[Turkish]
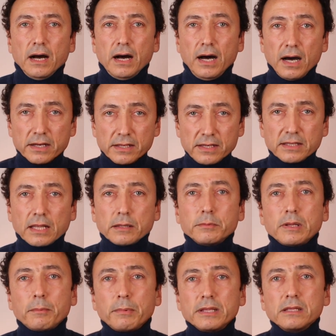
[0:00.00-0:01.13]
Ağrıyı
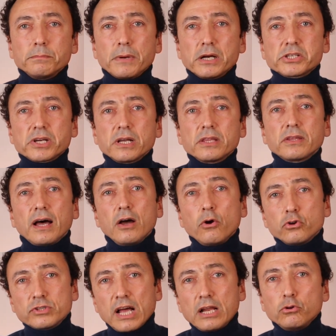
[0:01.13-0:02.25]
tanımlamanın başka daha
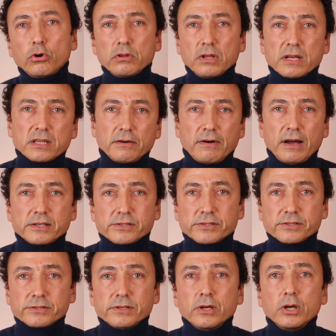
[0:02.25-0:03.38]
özel yolları da vardır.
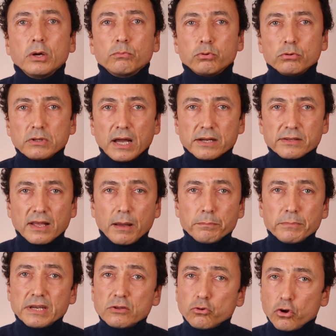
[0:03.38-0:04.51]

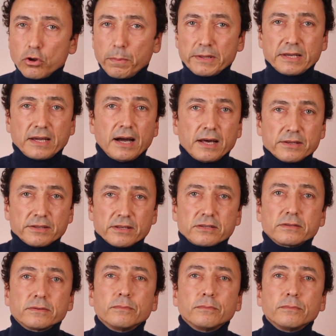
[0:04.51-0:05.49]
Bunlardan biri nöropatik ağrıdır.